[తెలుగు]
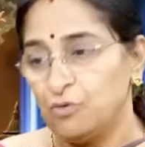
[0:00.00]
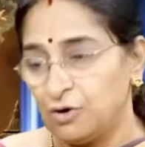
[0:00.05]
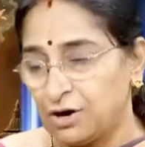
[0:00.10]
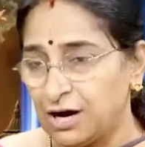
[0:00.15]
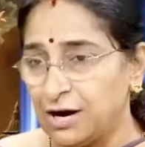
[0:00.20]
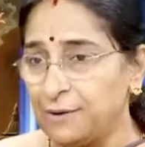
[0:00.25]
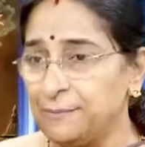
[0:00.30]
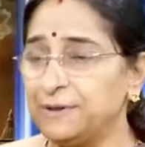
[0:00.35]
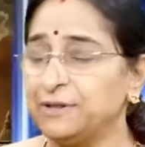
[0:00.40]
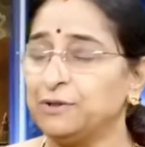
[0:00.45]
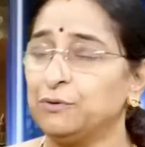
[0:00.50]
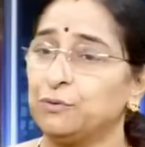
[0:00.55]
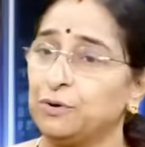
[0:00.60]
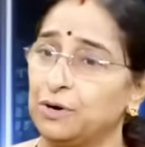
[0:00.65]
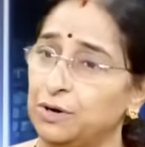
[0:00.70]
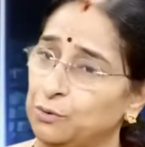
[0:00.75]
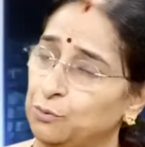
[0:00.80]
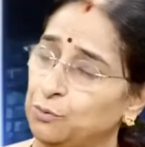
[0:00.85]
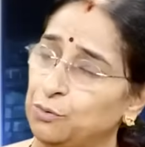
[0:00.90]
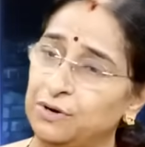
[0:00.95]
ఒకళ్ళ మీద
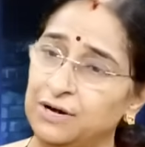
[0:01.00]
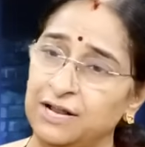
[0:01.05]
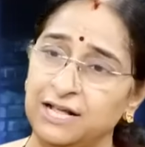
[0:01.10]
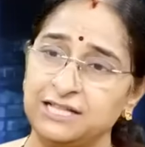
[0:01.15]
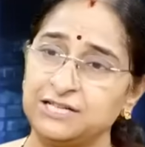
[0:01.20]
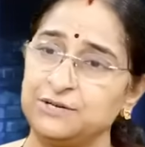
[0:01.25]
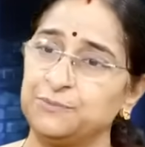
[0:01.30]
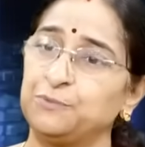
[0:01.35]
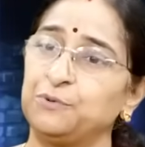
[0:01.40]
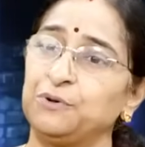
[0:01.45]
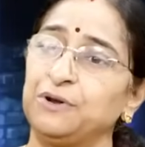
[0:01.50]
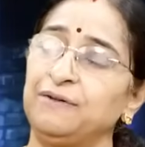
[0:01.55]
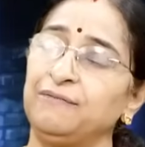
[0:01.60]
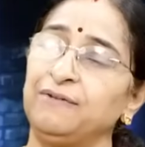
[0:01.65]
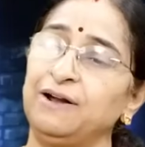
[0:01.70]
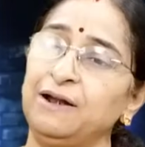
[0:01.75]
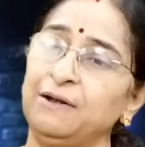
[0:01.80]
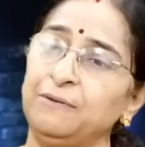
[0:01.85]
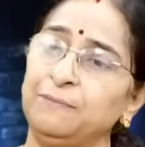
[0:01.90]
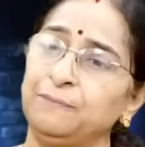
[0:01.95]
ఒకళ్ళు కొండాలు
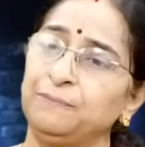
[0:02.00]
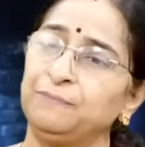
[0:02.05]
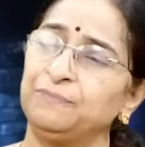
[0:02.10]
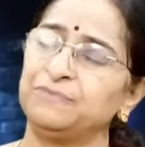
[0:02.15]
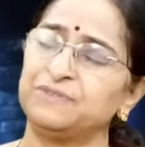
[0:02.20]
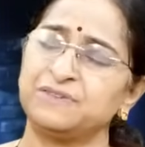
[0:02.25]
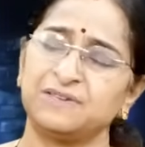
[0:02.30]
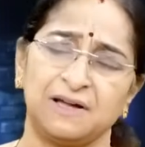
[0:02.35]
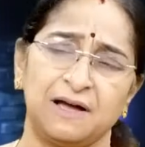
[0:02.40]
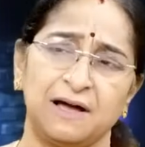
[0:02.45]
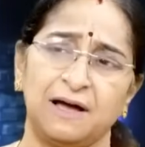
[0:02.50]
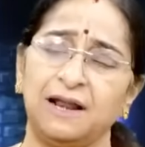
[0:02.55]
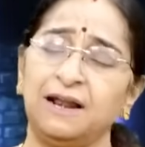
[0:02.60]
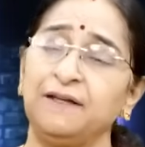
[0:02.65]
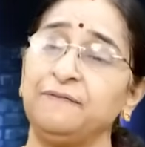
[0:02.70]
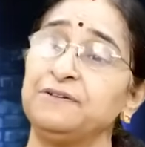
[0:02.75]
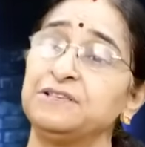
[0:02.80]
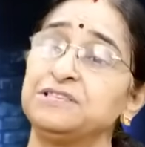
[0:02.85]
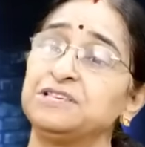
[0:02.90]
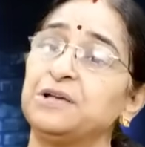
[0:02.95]
చెప్పుకునేవాళ్ళు
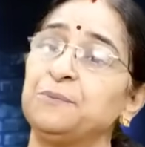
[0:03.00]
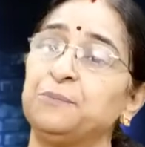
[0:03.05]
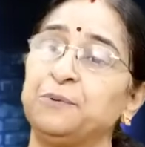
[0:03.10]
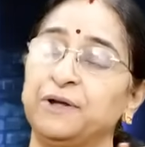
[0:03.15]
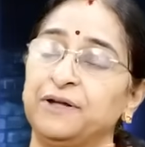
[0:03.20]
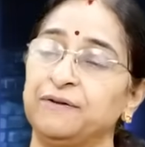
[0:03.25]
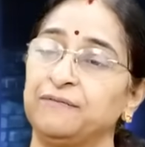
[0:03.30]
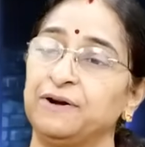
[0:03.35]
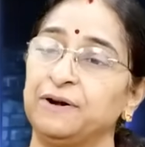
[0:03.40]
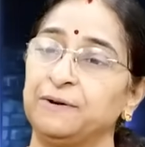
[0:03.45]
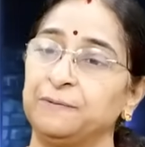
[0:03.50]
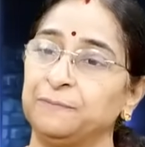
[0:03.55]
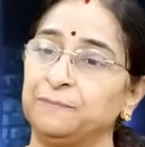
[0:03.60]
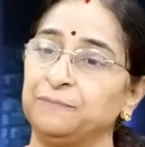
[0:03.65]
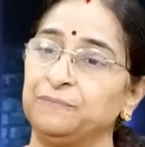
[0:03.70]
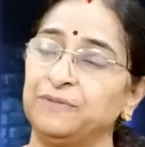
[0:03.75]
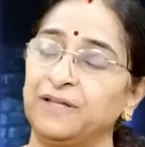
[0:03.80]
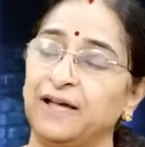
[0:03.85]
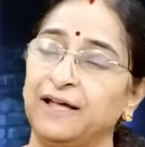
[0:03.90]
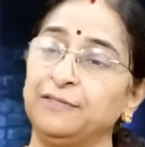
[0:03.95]
చాలా విసిగిపోయేవాడు
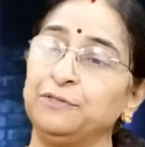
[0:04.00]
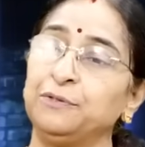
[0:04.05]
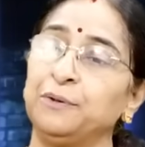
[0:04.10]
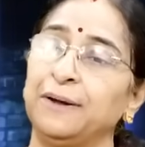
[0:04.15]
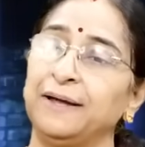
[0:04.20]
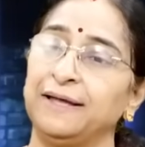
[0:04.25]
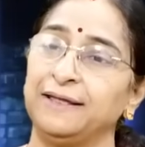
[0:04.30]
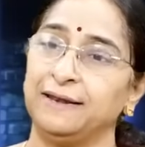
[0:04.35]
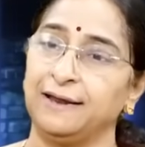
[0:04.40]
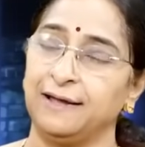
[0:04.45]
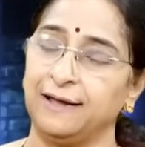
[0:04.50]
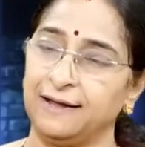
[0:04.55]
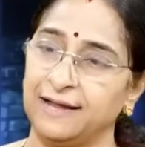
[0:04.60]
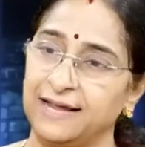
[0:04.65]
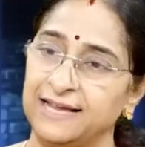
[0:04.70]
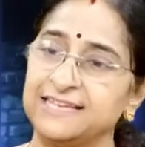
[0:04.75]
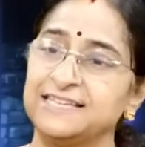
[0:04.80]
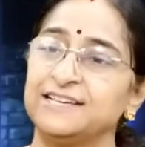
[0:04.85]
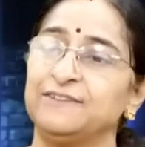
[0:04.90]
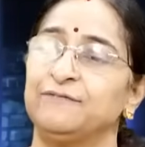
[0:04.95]
దాంతో ఆయన
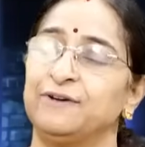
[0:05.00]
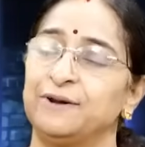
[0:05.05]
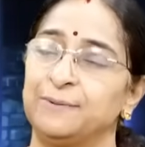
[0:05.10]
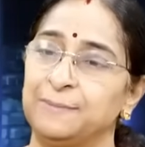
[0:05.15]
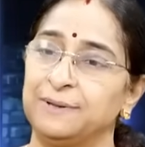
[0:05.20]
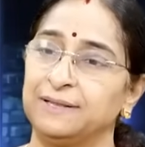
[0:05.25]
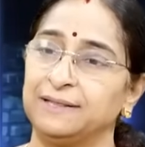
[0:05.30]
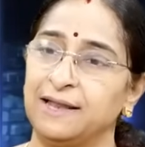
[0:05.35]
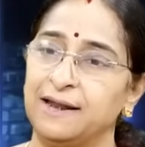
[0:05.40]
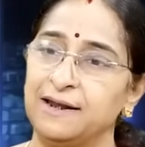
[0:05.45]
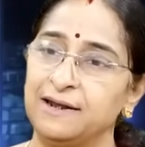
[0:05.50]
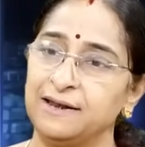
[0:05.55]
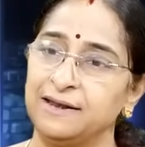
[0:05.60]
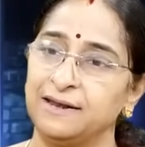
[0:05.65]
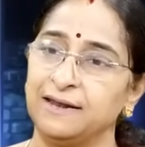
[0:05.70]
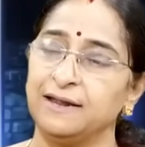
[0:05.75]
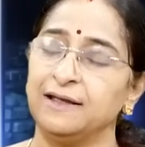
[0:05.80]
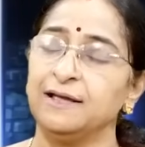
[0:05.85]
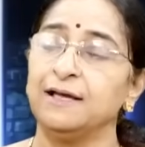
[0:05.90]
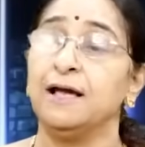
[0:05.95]
కేశవ వర్మ
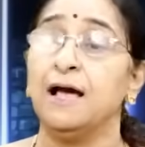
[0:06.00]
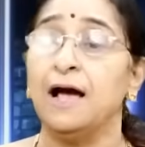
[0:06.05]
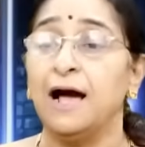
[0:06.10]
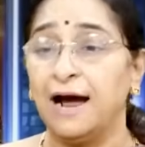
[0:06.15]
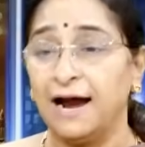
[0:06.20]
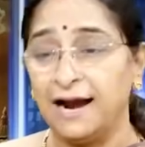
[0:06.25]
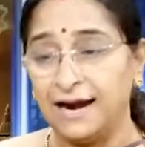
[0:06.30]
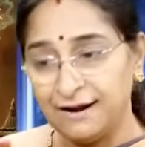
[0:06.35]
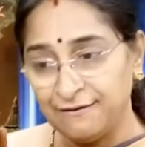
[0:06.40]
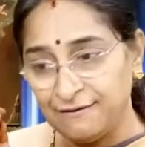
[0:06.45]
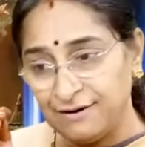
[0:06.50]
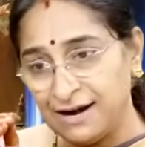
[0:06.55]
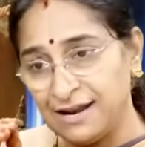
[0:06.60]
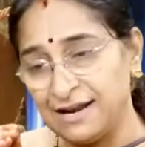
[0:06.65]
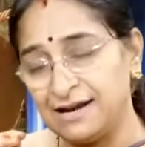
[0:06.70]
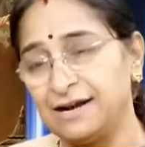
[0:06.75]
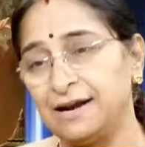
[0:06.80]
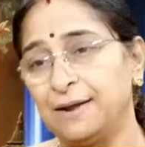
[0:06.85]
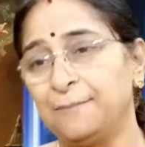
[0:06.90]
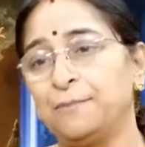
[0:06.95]
తండ్రి
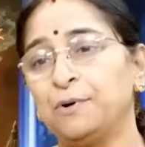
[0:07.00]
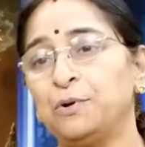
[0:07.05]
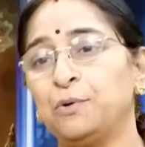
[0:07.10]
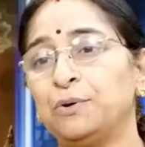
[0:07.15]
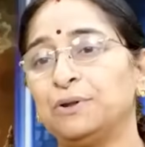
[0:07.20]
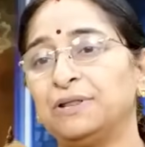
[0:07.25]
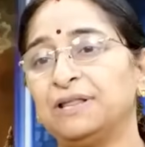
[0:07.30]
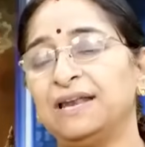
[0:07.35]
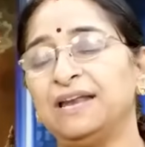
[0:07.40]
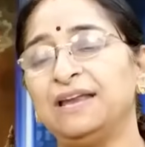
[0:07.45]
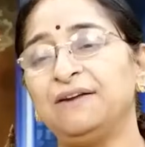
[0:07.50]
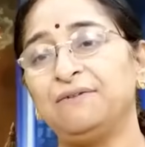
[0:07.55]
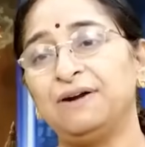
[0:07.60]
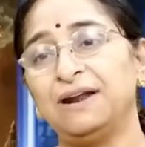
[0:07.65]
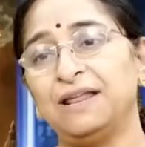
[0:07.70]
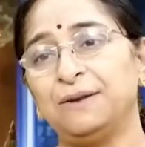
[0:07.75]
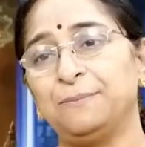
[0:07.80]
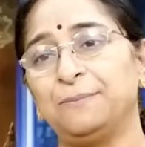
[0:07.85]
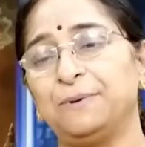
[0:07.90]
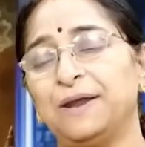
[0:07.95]
ఆడవాళ్ళని నమ్మకూడదని
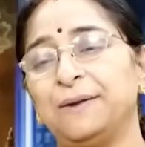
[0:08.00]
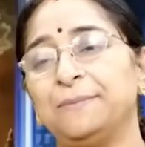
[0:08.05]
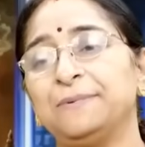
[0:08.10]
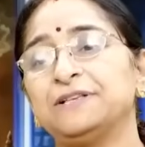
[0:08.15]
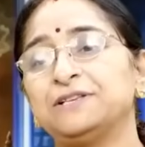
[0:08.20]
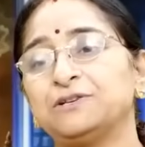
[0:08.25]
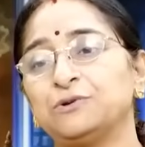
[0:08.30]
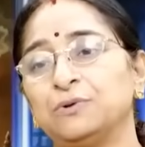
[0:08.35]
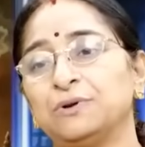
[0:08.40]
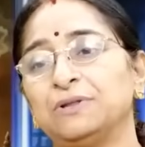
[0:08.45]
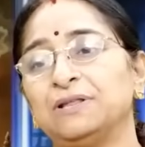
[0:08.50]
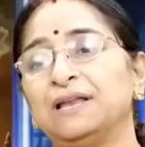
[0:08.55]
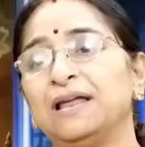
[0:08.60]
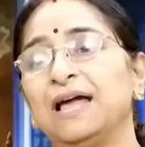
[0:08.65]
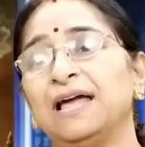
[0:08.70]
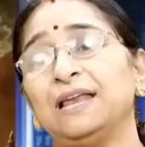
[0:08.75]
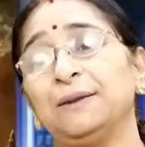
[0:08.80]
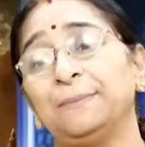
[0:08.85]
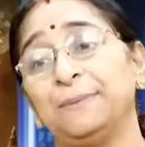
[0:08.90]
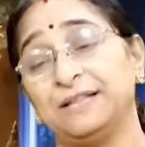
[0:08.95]
వాళ్ళని ప్రేమించకూడదని
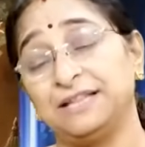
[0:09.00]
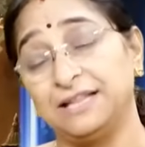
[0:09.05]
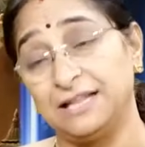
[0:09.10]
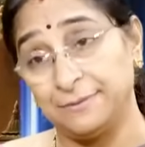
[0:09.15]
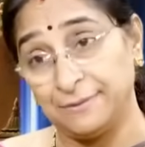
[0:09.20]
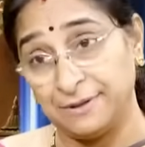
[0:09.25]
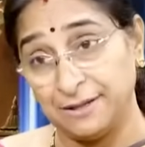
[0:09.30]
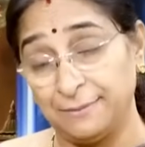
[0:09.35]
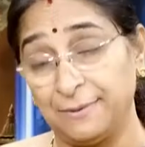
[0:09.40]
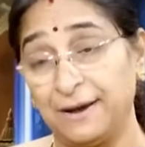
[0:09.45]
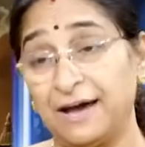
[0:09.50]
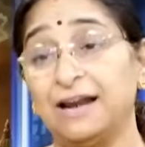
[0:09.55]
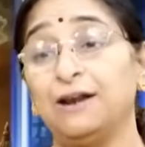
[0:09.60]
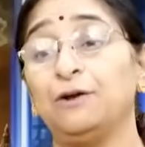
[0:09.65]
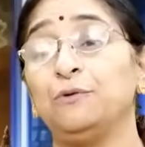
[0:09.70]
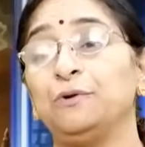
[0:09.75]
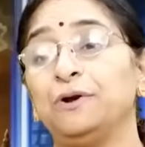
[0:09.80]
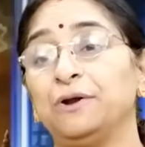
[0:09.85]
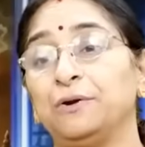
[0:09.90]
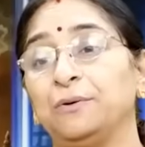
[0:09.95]
ఆయనకి పద్దెనిమిది మంది
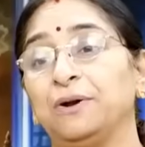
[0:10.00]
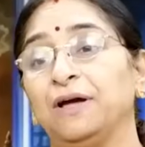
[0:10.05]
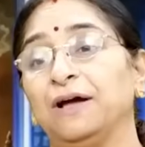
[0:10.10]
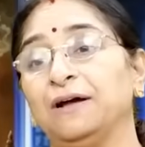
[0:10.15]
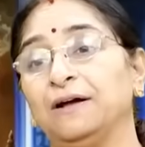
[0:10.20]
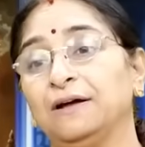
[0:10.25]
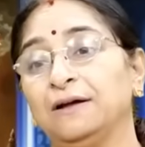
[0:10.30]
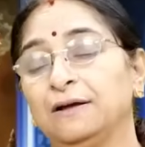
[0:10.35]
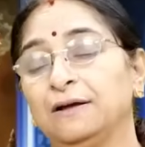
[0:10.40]
బార్లు ఉండి కూడా